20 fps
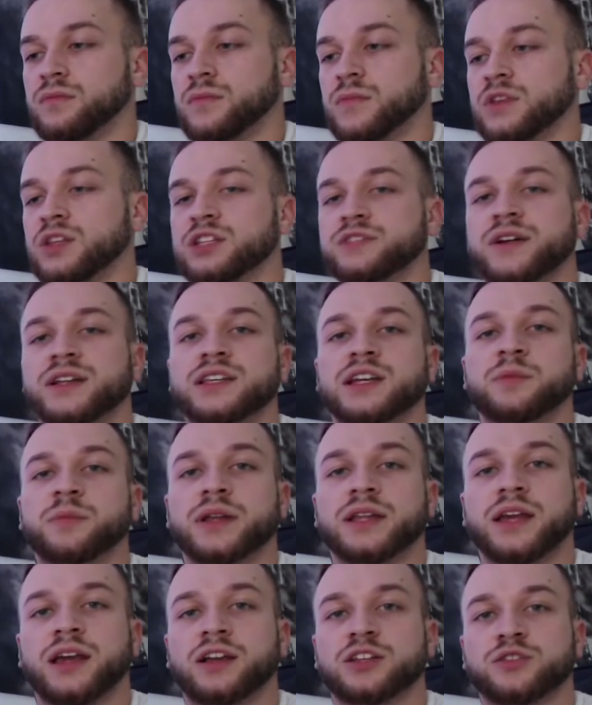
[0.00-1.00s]
das fand ich halt bei
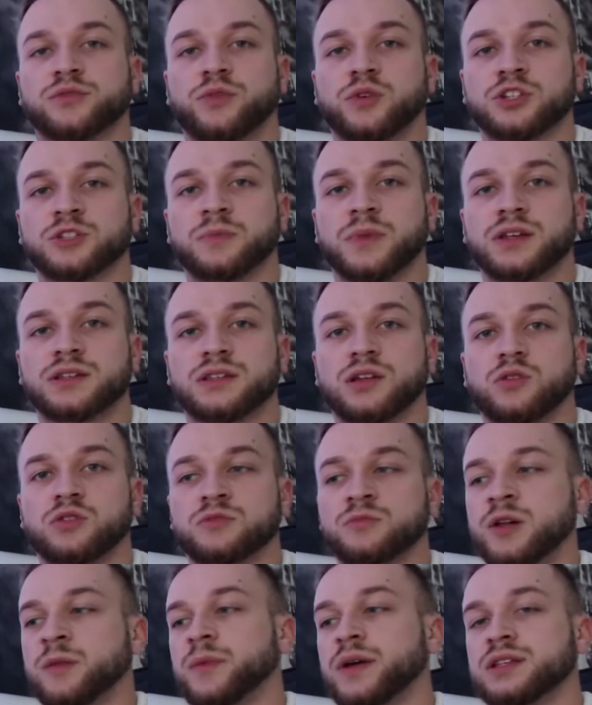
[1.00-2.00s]
den Exoforce Max
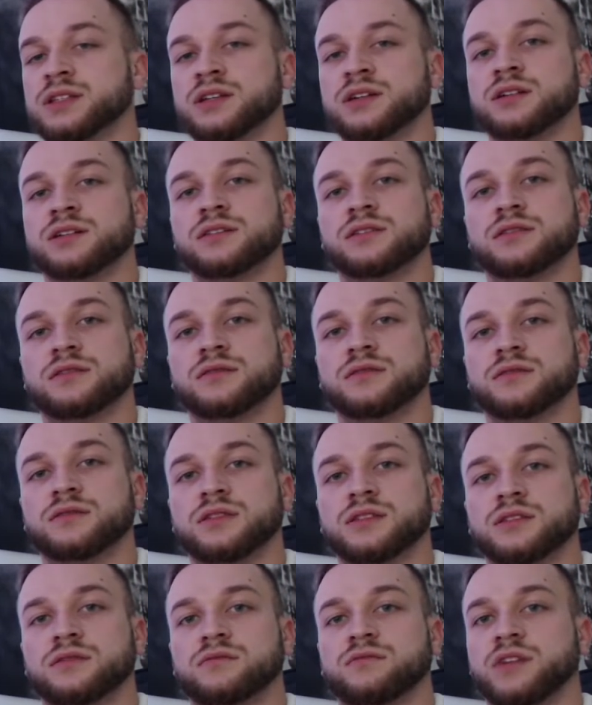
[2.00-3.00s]
tausendmal besser,
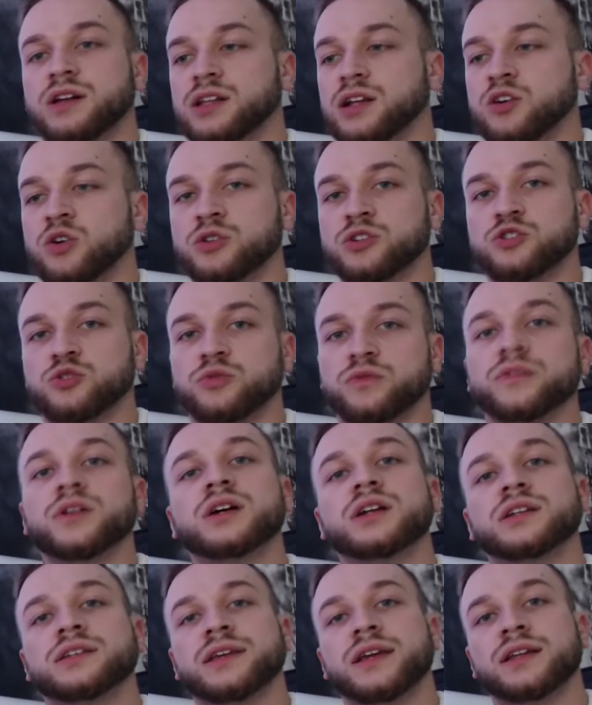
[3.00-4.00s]
weil da konntest du
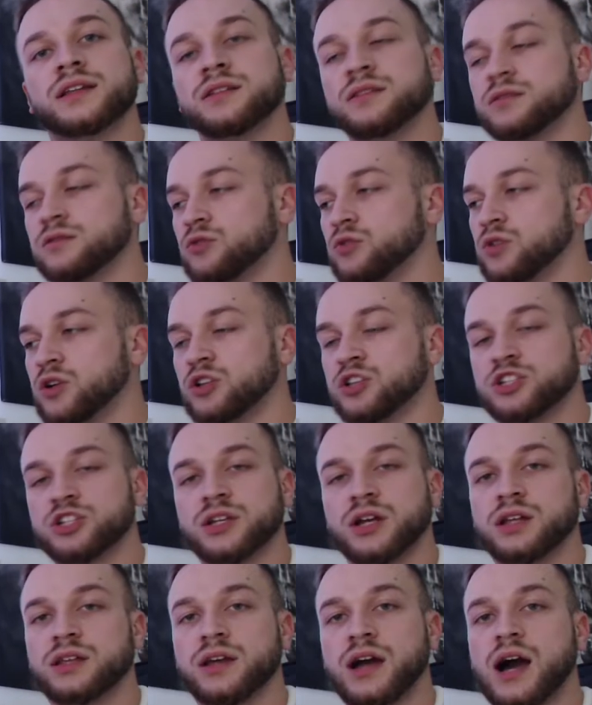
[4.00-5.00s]
wirklich jeden, du konntest
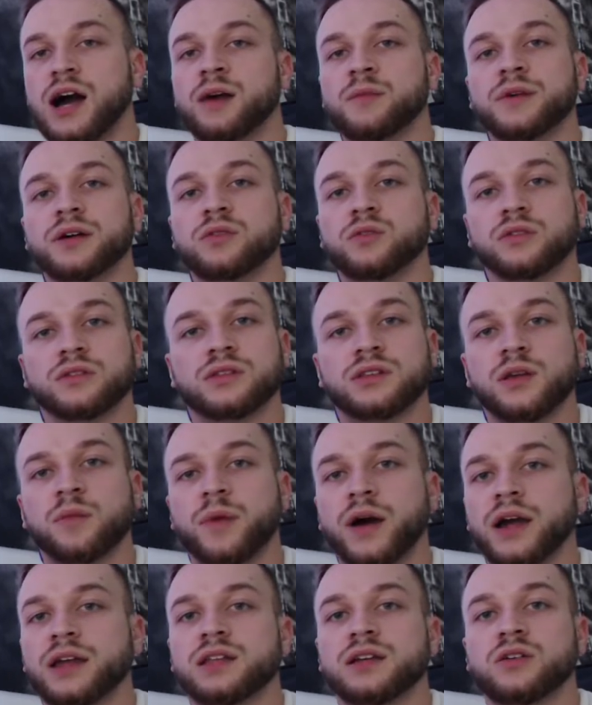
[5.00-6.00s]
da die Arme und die
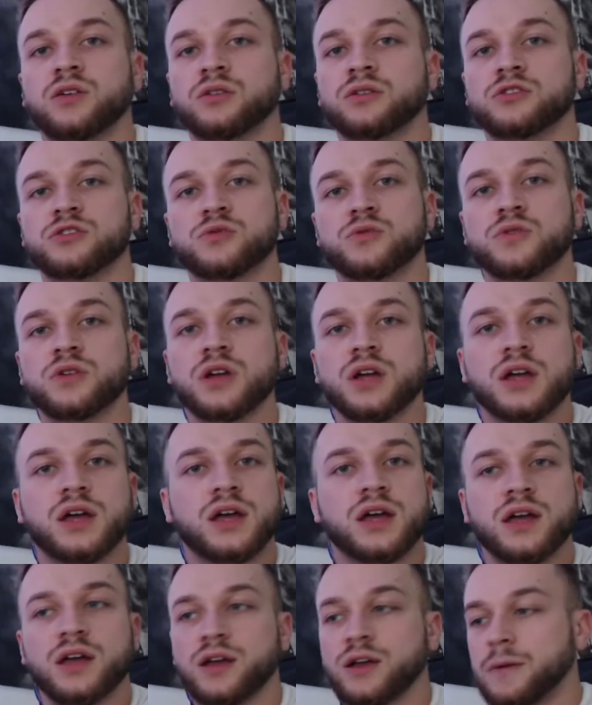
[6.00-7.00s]
Beine konntest du
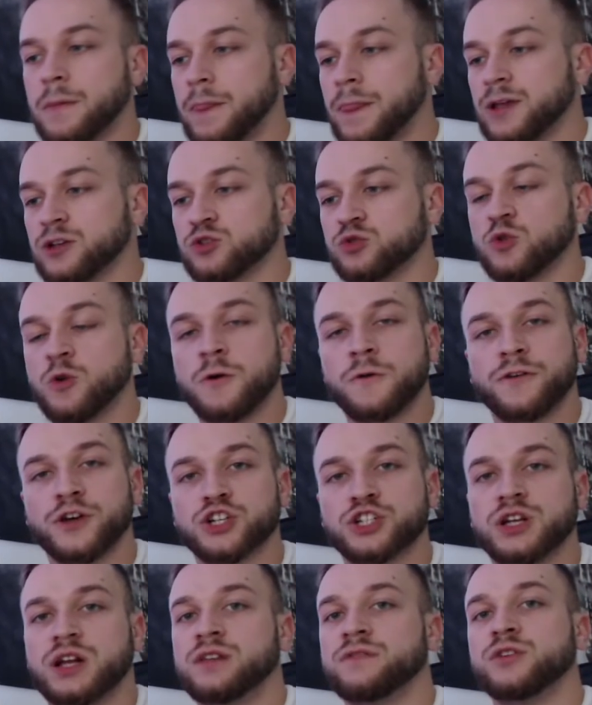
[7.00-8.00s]
so
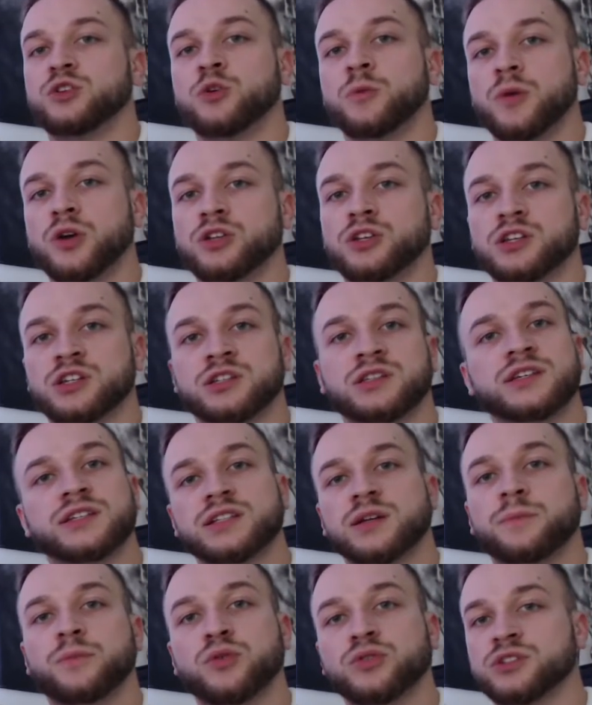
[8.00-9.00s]
verstellen, wie du möchtest, in
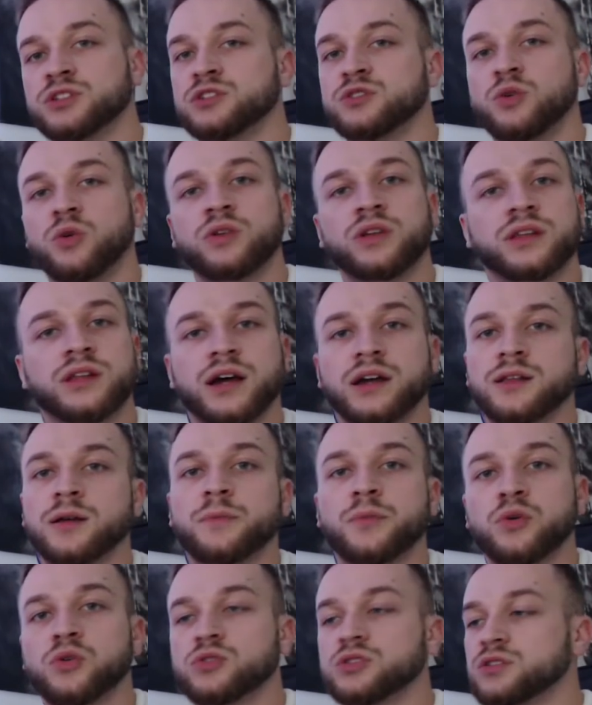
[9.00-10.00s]
dieser Position, in einer
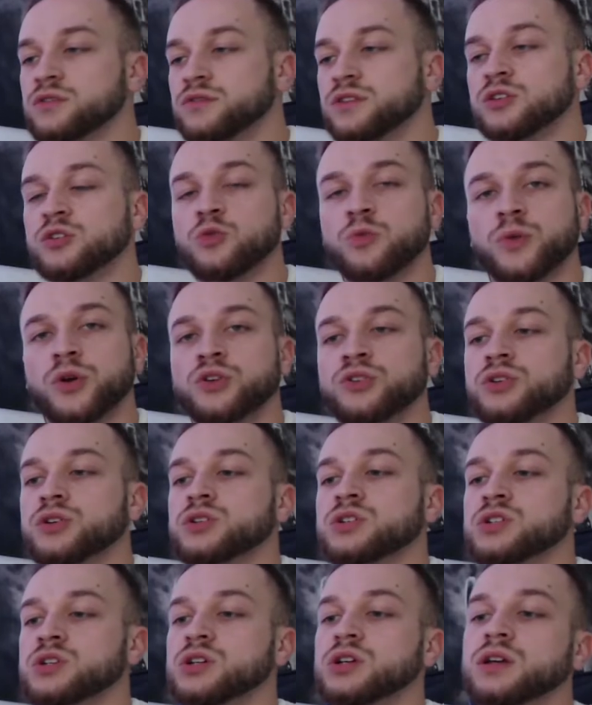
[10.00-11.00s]
Pose, wie du
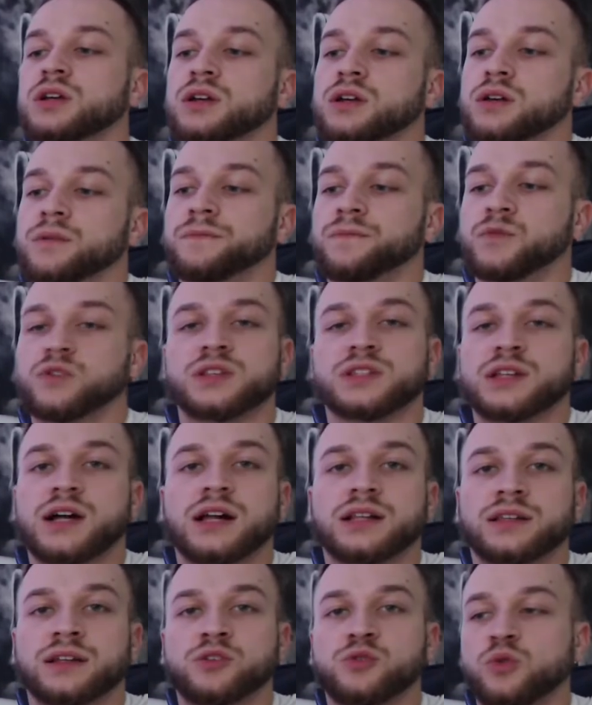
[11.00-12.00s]
möchtest. Und das sah
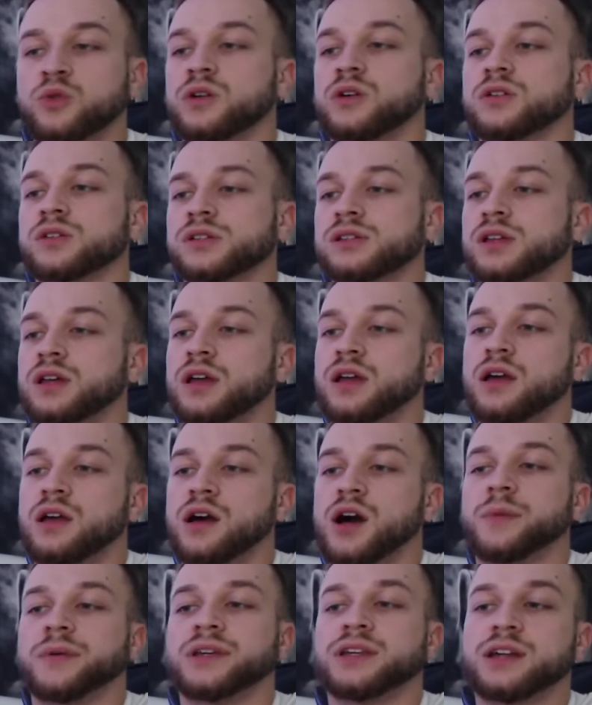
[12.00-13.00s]
halt dann cool aus.
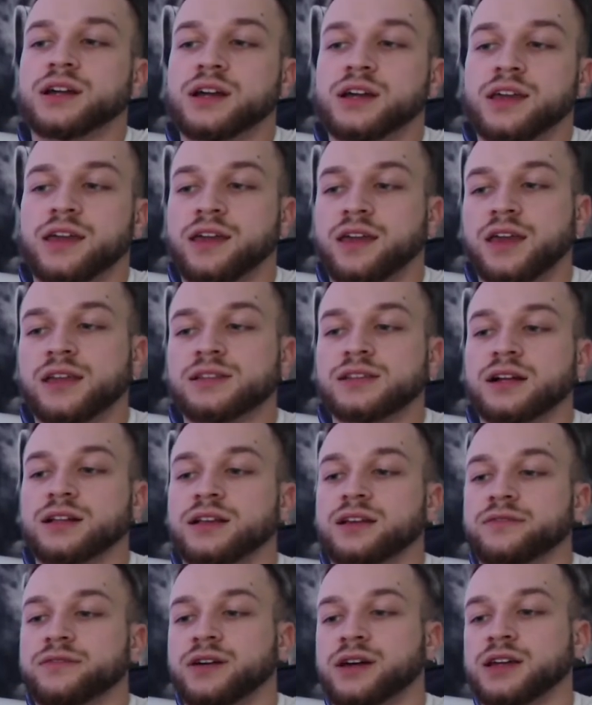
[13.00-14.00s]
Aber hier geht's halt
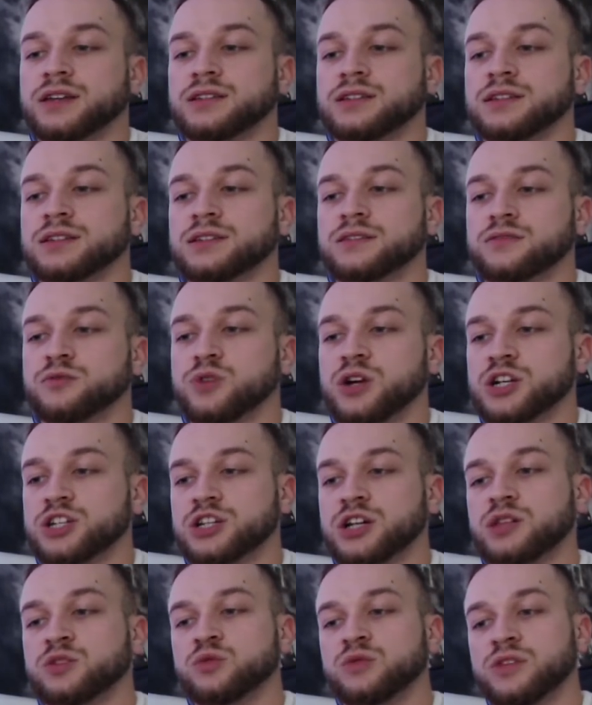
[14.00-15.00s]
einfach echt nicht. Du kannst
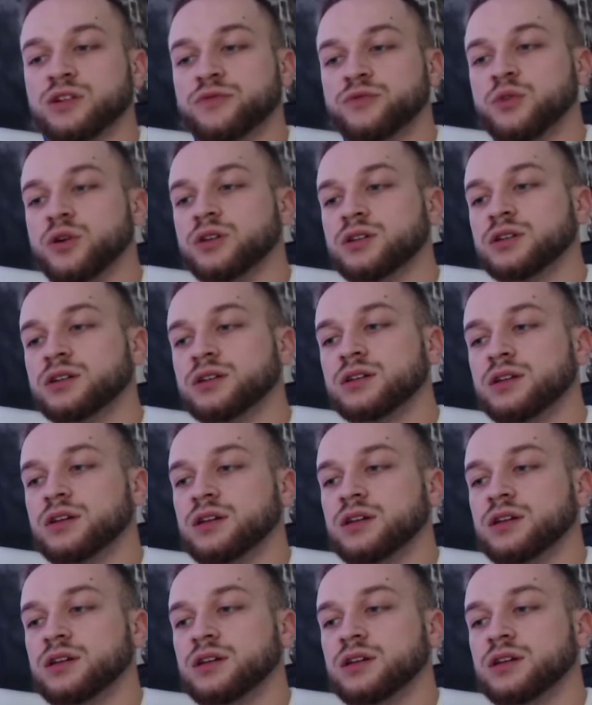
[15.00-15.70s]
halt nur nach vorne